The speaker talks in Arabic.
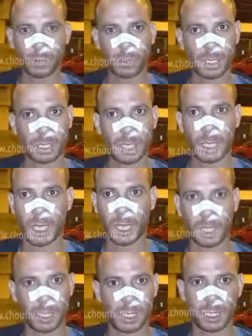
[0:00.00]
هو اللي يعطينا
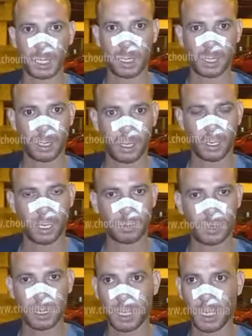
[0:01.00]
الحق ديالنا
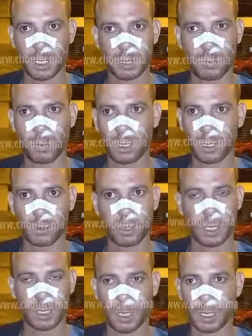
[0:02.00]
مشينا عند البوليس وقال
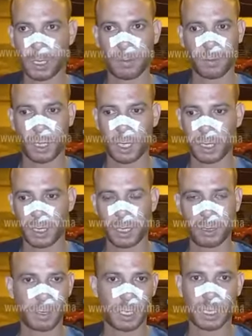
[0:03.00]
لك حتى الصباح هذا
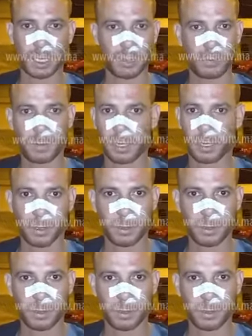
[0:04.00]
جيب شهاده طبيه